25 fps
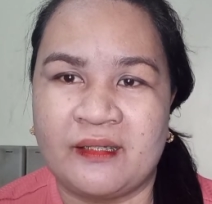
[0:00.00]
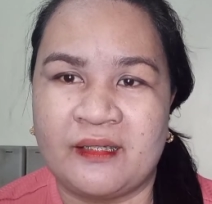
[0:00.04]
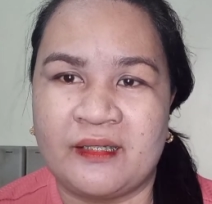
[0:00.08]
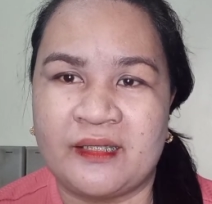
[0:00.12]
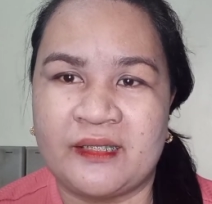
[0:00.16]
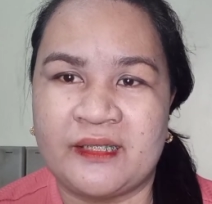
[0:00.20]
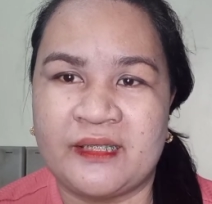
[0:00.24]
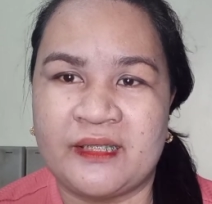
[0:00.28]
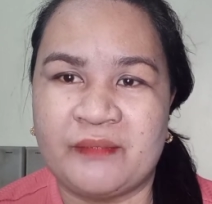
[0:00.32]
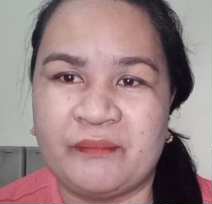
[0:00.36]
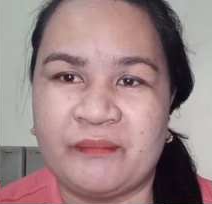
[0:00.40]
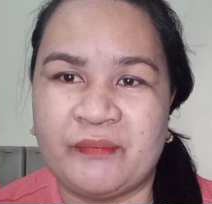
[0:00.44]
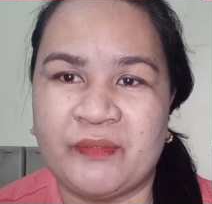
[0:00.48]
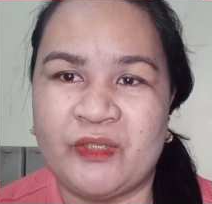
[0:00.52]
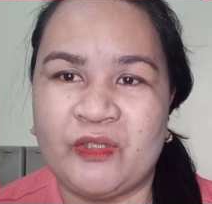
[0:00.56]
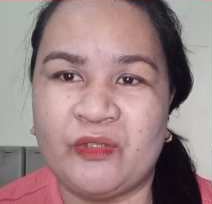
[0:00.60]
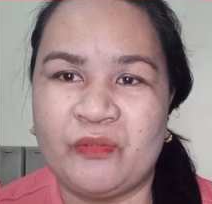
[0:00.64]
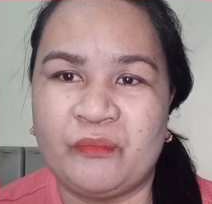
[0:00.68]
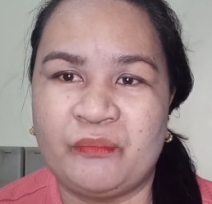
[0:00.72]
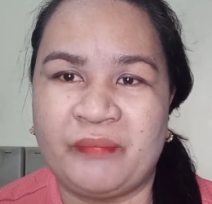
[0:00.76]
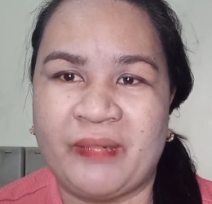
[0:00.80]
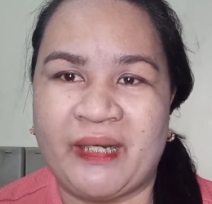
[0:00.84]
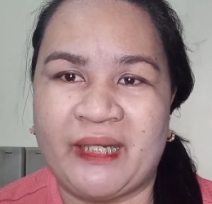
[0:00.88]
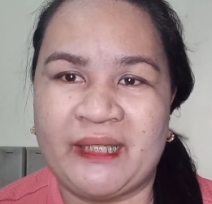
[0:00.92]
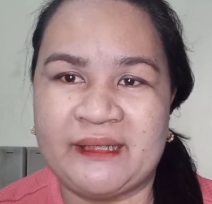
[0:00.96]
isipin
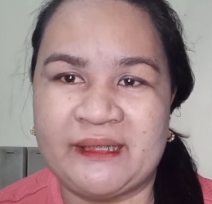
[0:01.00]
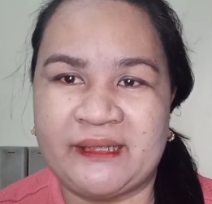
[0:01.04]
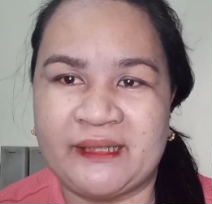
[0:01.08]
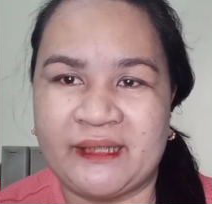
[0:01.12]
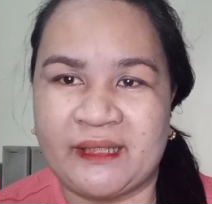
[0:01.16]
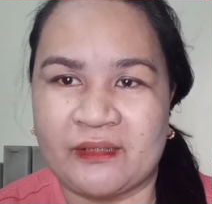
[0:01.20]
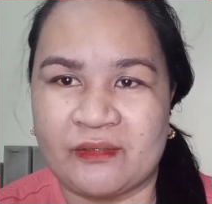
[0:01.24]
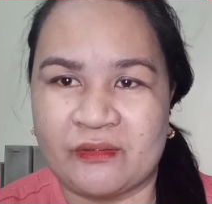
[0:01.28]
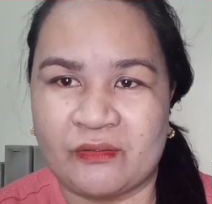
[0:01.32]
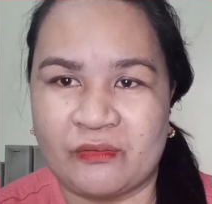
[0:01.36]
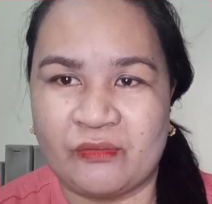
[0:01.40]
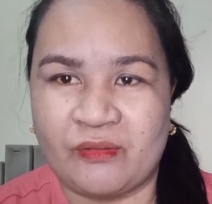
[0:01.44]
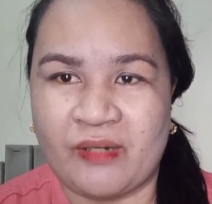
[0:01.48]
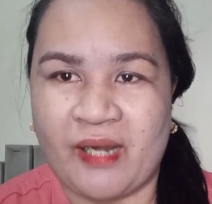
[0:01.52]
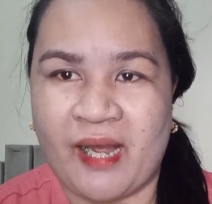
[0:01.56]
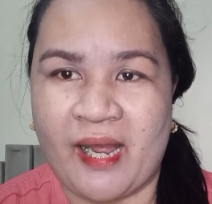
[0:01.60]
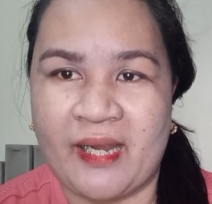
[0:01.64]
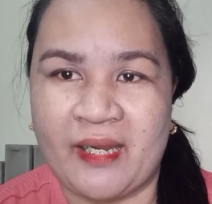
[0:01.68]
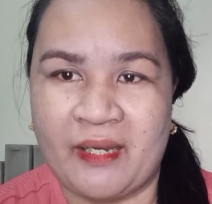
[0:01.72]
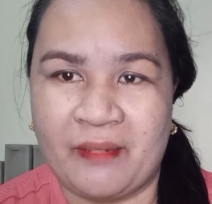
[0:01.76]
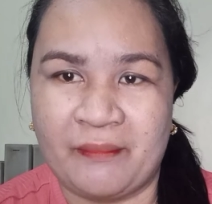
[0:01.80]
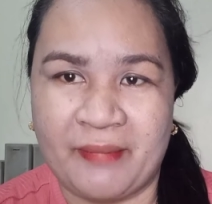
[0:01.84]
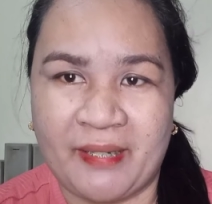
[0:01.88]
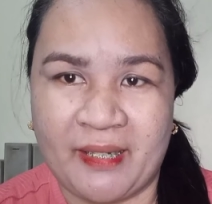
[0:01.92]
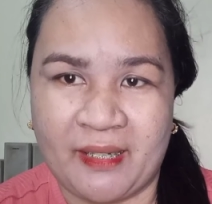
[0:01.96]
yung budget kung
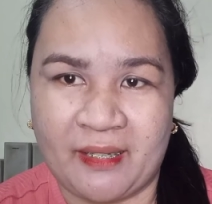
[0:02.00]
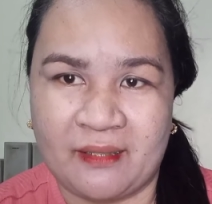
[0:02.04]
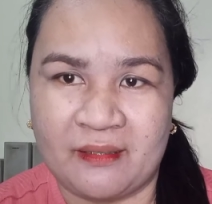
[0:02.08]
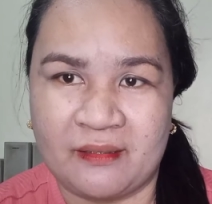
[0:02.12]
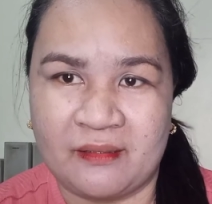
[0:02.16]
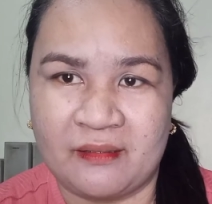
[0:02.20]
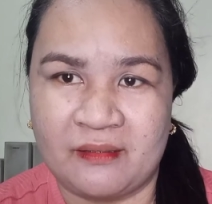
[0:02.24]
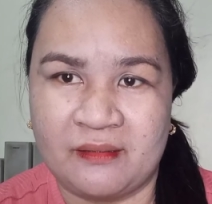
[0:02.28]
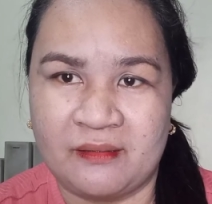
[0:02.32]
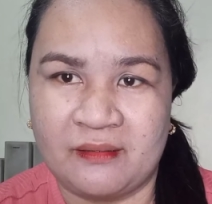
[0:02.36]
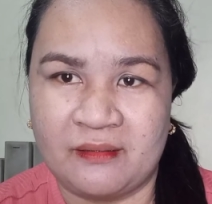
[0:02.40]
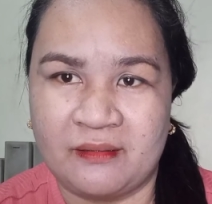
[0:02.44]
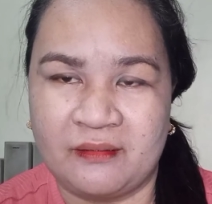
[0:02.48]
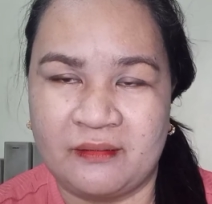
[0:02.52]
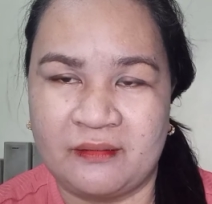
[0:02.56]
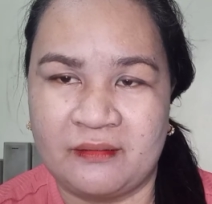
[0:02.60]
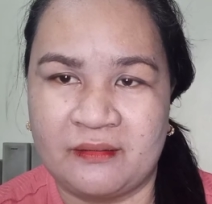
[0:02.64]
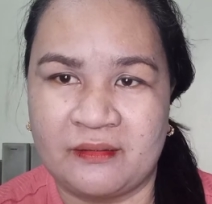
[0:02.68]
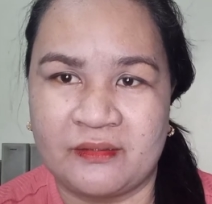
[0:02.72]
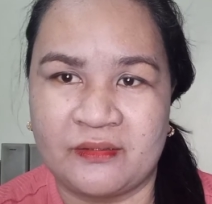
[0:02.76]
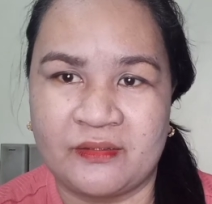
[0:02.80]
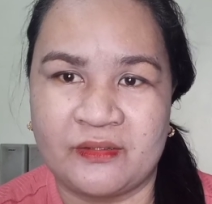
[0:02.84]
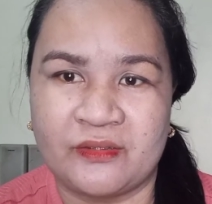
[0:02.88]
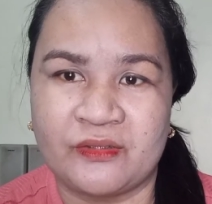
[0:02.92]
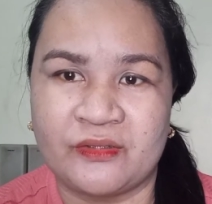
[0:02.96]
kaya ba.
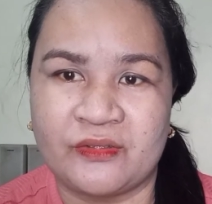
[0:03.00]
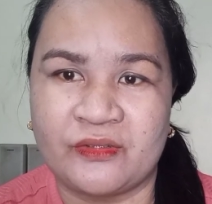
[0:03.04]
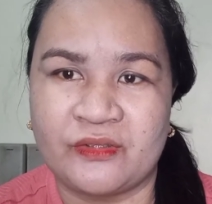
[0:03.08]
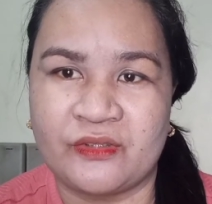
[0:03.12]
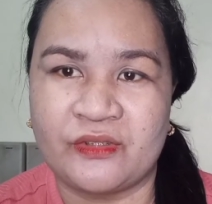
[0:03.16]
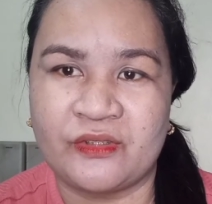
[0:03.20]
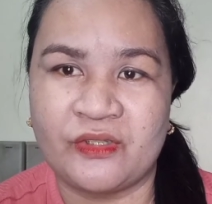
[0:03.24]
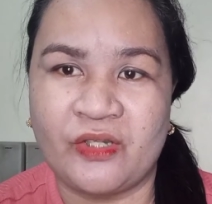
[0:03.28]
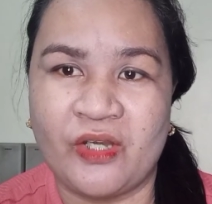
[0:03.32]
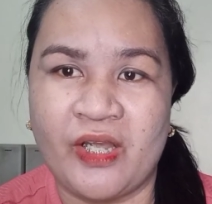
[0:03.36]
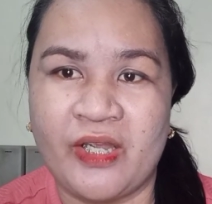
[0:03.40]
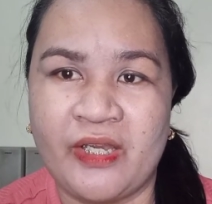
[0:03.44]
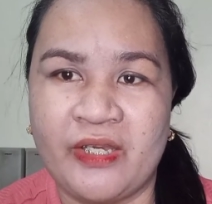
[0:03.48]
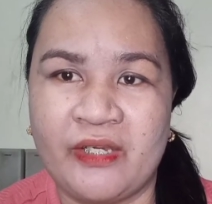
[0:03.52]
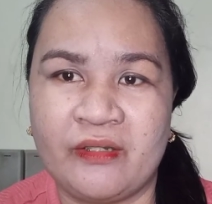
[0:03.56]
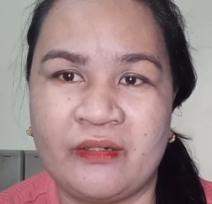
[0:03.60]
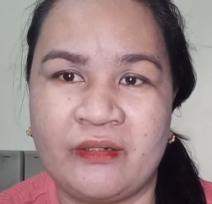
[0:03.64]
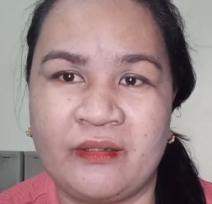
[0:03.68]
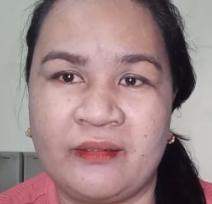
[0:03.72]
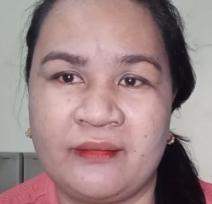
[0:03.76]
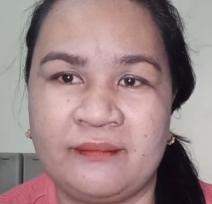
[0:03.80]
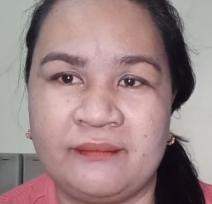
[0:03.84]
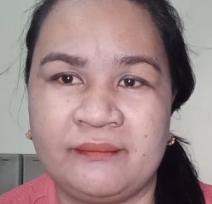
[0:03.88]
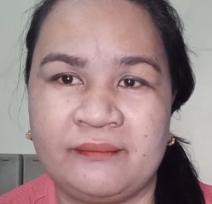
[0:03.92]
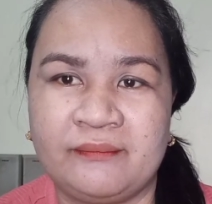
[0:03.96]
So,
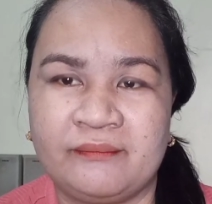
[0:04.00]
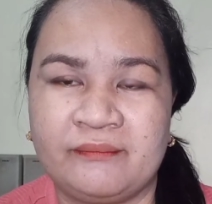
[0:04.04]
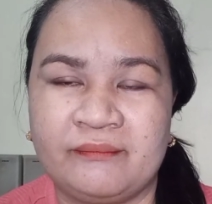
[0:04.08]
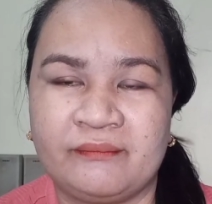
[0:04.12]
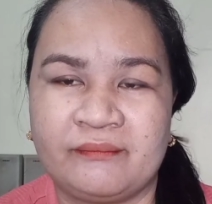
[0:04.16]
ayun.